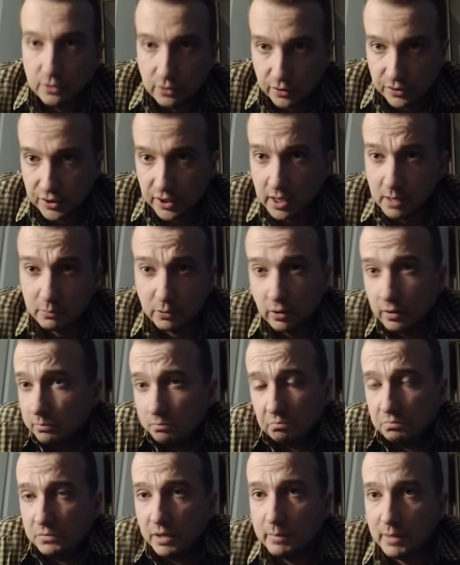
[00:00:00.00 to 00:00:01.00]
i dostrzegam to
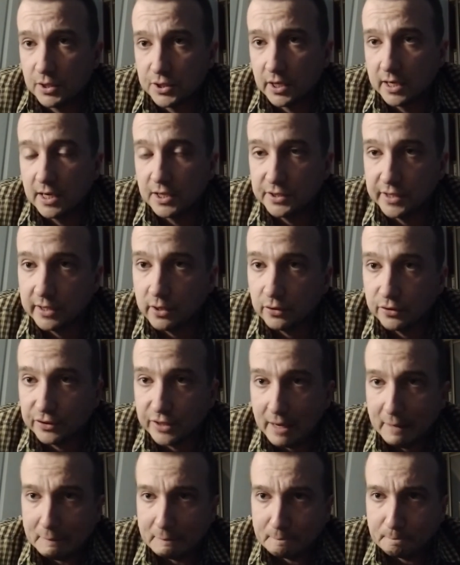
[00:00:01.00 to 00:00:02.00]
niemalże każdego
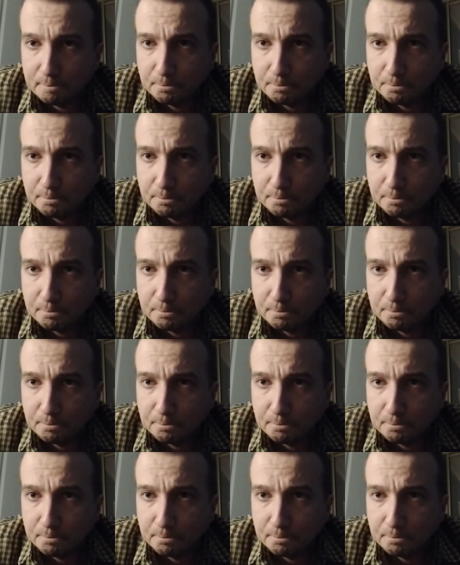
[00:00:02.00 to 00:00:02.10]
dnia.